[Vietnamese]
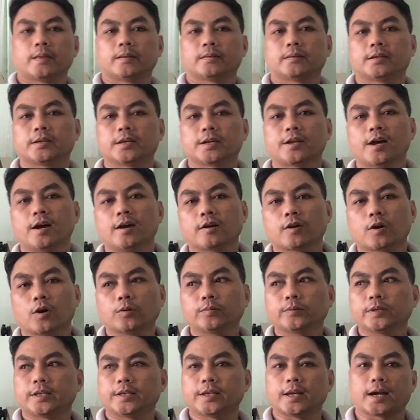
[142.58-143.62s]
Nên do đó cổ
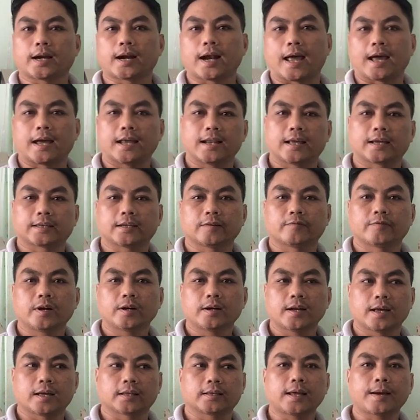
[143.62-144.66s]
nhìn nhận lại là trong
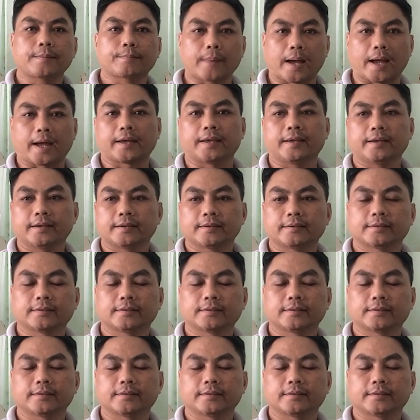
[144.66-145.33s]
vấn đề thất bại